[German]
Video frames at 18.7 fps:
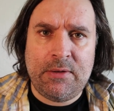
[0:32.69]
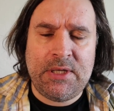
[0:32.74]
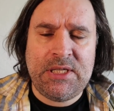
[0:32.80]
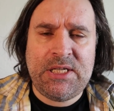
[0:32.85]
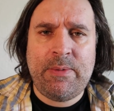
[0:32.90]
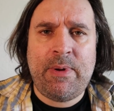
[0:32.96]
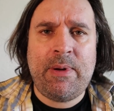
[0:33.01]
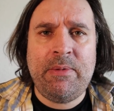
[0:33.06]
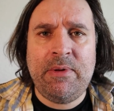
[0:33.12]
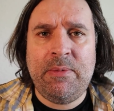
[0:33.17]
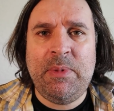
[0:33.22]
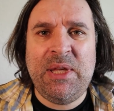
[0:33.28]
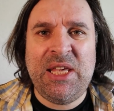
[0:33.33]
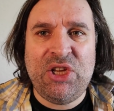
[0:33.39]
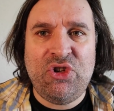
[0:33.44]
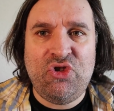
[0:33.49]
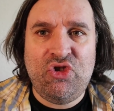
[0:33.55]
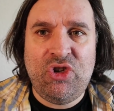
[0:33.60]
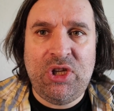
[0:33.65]
Und deshalb habe ich mich
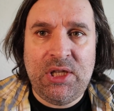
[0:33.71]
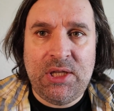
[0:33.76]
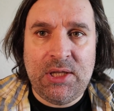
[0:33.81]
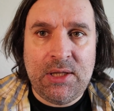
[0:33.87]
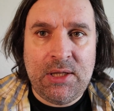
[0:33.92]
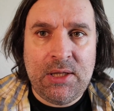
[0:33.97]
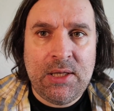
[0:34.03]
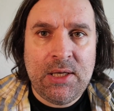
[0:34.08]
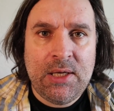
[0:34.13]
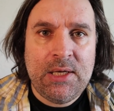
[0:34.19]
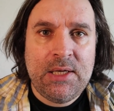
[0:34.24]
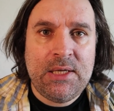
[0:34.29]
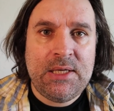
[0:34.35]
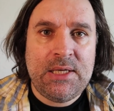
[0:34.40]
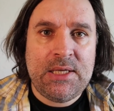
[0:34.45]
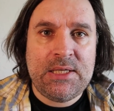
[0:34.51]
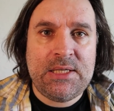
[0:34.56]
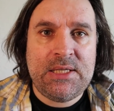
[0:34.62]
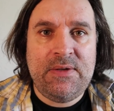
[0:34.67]
entschieden,
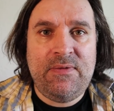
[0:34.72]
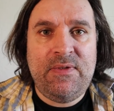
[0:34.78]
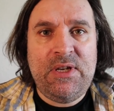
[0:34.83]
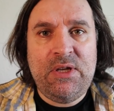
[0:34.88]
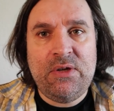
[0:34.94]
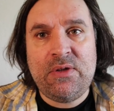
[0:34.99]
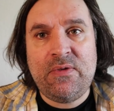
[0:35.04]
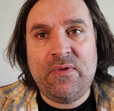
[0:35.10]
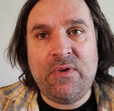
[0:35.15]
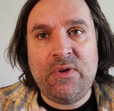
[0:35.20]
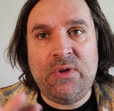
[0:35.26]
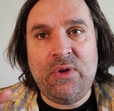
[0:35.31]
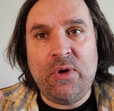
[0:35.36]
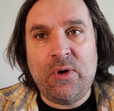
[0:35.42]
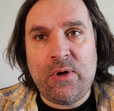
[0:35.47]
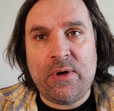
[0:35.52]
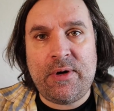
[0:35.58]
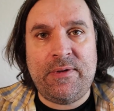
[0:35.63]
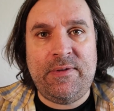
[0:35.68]
dass die Videos von
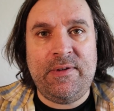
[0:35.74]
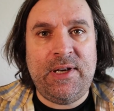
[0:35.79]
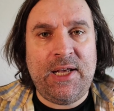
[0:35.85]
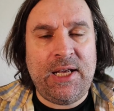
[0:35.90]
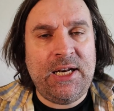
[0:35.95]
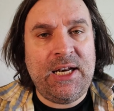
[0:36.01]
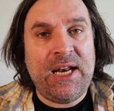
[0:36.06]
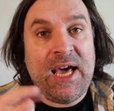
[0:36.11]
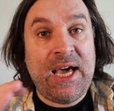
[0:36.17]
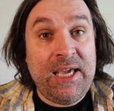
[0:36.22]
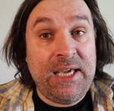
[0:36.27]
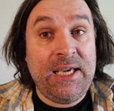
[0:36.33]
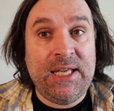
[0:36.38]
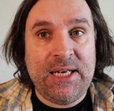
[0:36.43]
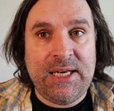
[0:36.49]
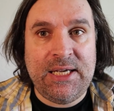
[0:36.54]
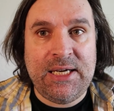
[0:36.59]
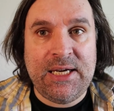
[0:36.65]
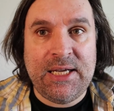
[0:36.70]
dort in einen
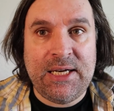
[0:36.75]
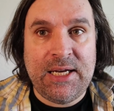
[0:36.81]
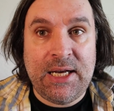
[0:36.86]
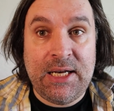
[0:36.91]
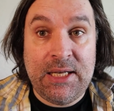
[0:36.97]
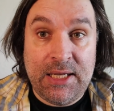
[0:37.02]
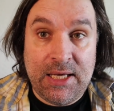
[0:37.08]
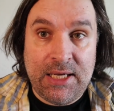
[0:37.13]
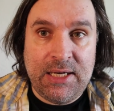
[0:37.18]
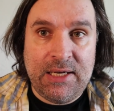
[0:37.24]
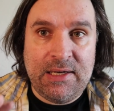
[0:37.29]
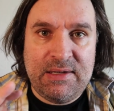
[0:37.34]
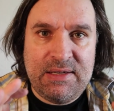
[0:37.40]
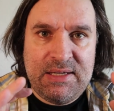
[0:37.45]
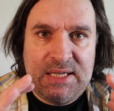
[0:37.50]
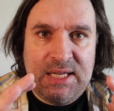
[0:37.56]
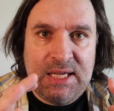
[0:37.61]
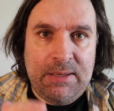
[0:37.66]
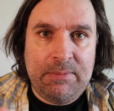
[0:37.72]
eigenen Kanal, in einen
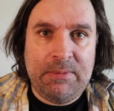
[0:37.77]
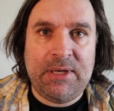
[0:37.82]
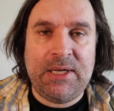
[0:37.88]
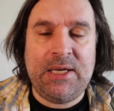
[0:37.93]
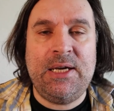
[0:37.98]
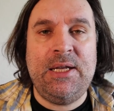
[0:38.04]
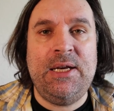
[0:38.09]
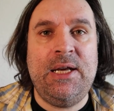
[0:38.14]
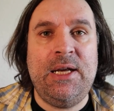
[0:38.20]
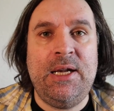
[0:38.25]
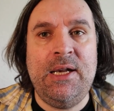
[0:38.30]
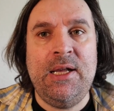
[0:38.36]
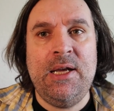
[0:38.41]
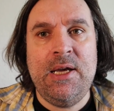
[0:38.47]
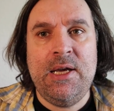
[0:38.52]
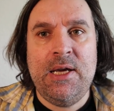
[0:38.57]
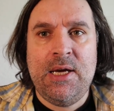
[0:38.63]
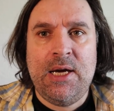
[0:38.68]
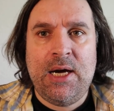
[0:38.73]
Themenkanal
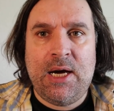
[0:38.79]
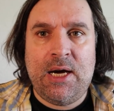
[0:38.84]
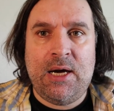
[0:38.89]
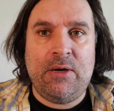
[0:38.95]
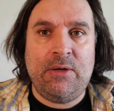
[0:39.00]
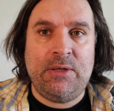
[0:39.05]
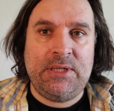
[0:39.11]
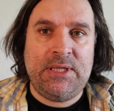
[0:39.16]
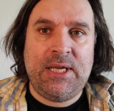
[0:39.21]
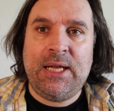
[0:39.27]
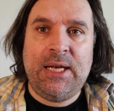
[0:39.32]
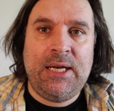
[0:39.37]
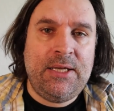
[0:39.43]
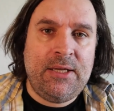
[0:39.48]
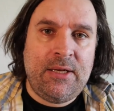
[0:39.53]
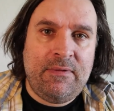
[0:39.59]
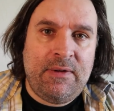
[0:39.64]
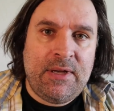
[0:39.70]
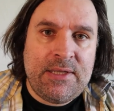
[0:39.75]

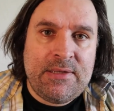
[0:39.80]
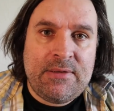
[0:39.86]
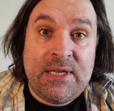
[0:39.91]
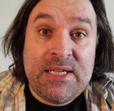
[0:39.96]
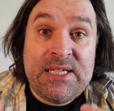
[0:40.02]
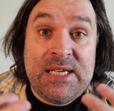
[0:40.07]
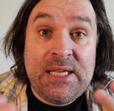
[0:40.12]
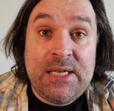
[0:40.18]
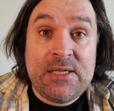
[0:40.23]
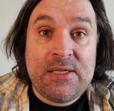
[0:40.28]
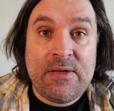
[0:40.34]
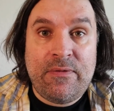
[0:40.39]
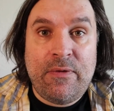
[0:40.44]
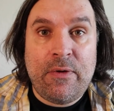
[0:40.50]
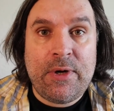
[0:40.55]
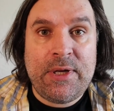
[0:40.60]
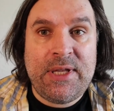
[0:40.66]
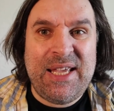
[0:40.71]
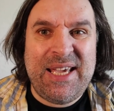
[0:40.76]
ausgegliedert werden, sodass jeder
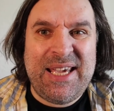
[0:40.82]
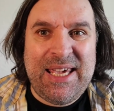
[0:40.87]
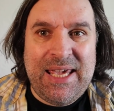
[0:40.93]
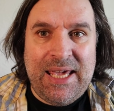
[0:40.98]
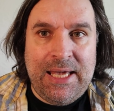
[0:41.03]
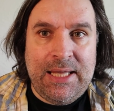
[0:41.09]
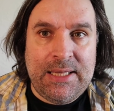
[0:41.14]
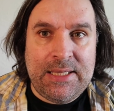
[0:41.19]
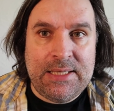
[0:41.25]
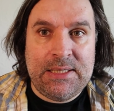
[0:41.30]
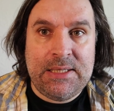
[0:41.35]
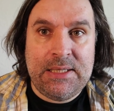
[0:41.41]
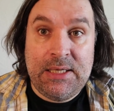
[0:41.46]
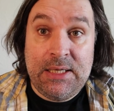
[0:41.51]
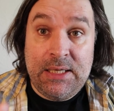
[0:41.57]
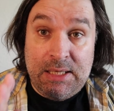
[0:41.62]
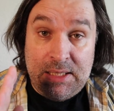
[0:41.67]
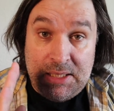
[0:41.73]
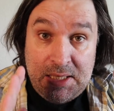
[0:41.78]
sofort erkennt,
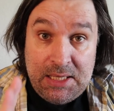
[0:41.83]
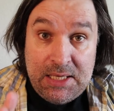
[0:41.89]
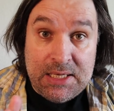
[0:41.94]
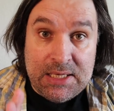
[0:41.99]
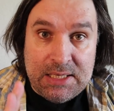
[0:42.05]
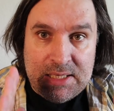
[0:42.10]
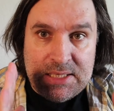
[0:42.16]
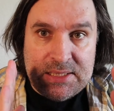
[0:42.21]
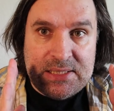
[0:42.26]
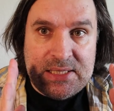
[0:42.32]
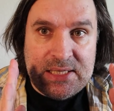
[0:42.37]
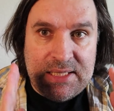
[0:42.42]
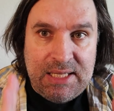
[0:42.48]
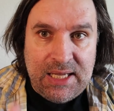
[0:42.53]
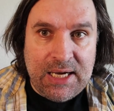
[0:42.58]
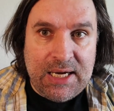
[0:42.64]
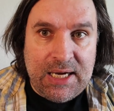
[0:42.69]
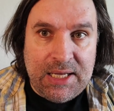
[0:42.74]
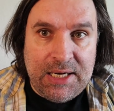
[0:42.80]
hier ist
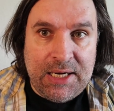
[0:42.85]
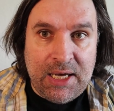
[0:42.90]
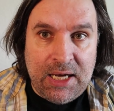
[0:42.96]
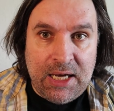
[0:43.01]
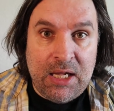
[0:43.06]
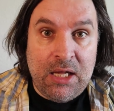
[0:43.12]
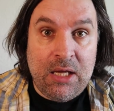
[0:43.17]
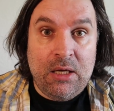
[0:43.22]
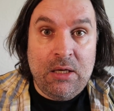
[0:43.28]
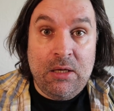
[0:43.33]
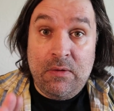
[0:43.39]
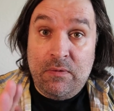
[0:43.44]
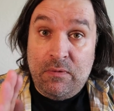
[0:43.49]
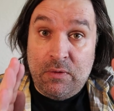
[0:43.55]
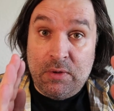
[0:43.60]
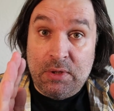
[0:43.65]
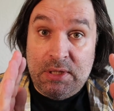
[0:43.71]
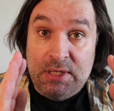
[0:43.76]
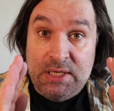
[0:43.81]
der Kanal
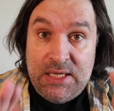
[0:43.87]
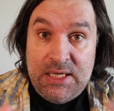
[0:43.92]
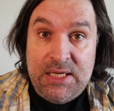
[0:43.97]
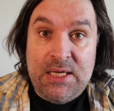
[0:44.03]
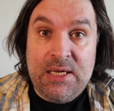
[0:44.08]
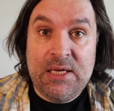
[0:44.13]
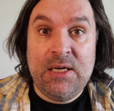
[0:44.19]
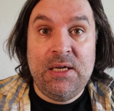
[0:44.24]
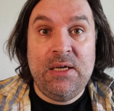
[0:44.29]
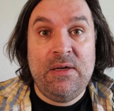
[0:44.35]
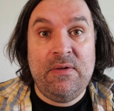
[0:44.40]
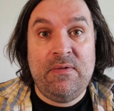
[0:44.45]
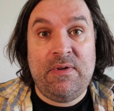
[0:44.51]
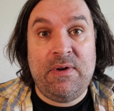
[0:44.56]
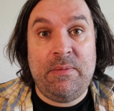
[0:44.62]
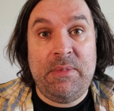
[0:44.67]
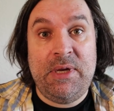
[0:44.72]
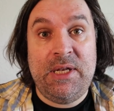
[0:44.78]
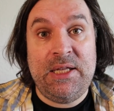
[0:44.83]
für die
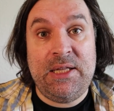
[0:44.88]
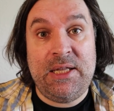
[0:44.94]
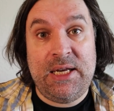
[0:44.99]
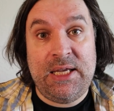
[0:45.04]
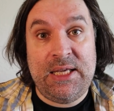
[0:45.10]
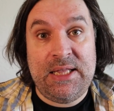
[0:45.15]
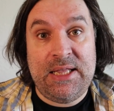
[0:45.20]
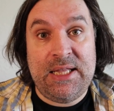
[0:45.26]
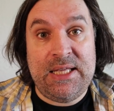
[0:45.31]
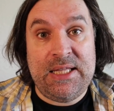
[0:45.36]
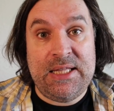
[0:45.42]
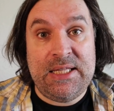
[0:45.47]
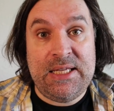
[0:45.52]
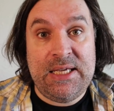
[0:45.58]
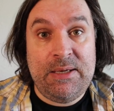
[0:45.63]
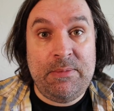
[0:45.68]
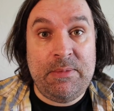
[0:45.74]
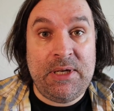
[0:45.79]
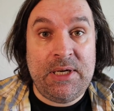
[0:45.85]
familienrechtlichen
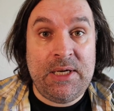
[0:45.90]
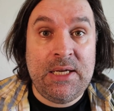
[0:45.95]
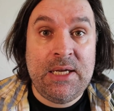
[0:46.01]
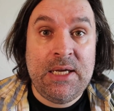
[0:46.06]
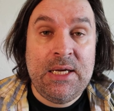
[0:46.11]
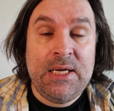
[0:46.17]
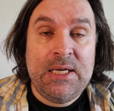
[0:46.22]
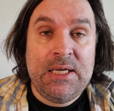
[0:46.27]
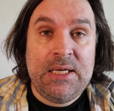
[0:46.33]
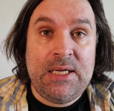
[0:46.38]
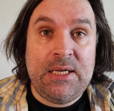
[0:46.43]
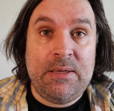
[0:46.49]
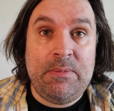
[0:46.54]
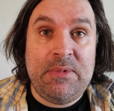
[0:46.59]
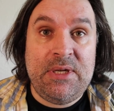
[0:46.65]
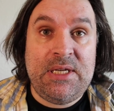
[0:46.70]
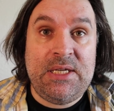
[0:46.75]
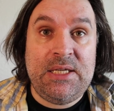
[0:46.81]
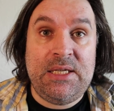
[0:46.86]
Themen,
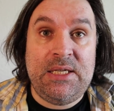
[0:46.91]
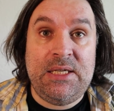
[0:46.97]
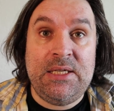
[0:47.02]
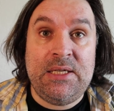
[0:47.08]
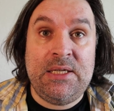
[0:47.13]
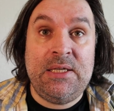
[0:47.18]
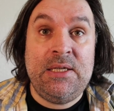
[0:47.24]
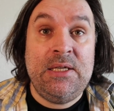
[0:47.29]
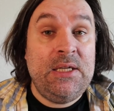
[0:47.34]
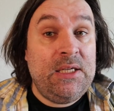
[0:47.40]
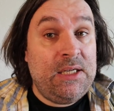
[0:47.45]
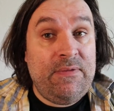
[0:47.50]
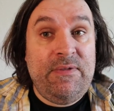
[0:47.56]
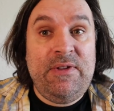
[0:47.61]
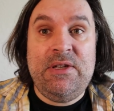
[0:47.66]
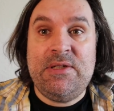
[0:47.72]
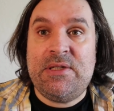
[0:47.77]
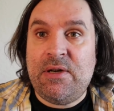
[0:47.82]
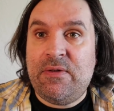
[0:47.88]
damit ihr die
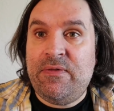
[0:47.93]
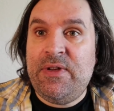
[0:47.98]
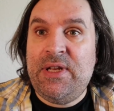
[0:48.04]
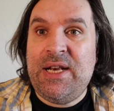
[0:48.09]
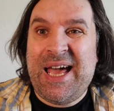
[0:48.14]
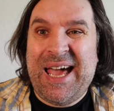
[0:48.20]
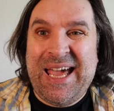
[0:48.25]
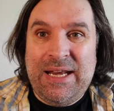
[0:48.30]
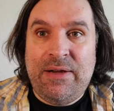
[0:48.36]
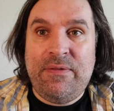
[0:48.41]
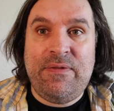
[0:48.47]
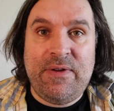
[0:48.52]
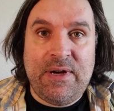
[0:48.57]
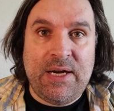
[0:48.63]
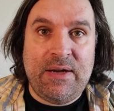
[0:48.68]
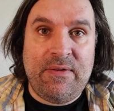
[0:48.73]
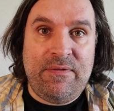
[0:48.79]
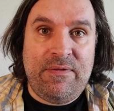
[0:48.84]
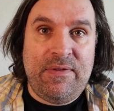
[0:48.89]
Videos auch viel
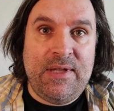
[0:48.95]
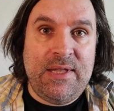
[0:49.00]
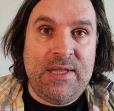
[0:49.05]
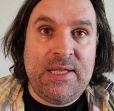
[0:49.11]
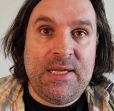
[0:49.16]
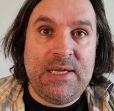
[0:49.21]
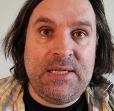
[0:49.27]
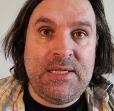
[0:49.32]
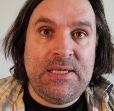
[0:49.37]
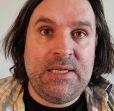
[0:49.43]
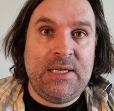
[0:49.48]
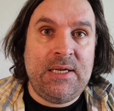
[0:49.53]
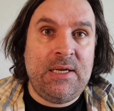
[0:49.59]
einfacher findet.